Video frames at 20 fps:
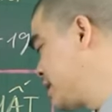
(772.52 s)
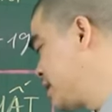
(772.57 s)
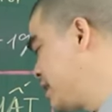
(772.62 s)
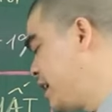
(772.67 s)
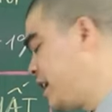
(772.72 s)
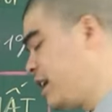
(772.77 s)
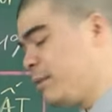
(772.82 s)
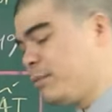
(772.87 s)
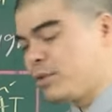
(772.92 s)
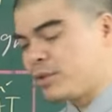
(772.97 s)

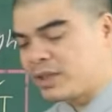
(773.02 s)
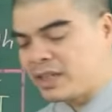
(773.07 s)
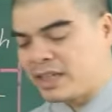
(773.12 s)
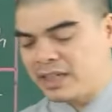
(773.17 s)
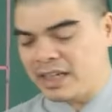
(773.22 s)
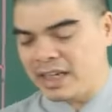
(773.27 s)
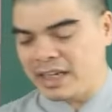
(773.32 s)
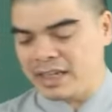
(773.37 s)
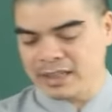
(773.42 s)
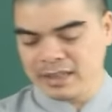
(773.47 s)
đây là một cái
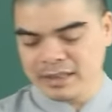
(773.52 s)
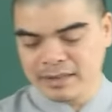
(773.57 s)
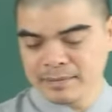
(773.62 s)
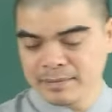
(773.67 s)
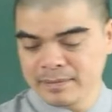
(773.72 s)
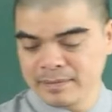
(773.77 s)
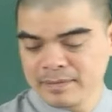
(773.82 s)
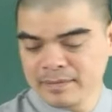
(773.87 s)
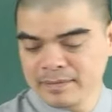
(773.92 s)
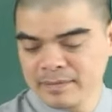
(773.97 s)
ngày
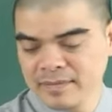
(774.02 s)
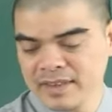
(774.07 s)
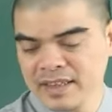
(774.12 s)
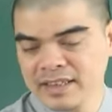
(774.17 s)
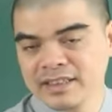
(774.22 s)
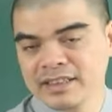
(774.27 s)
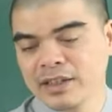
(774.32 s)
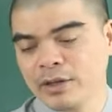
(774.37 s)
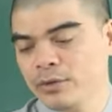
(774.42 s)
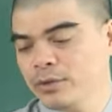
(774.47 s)

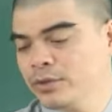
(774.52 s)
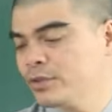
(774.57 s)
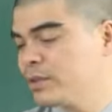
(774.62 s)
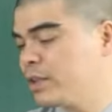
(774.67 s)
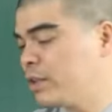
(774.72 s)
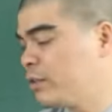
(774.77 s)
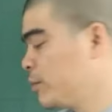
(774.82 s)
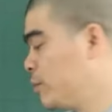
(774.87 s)
xấu chúng ta